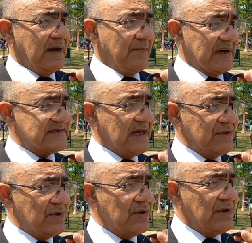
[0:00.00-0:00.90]

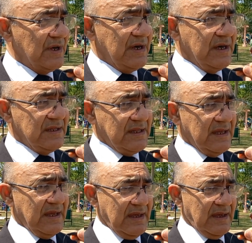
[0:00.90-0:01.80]
pasando,
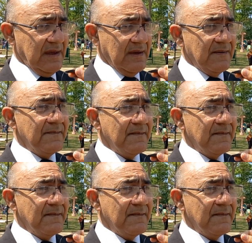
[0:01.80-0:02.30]
este,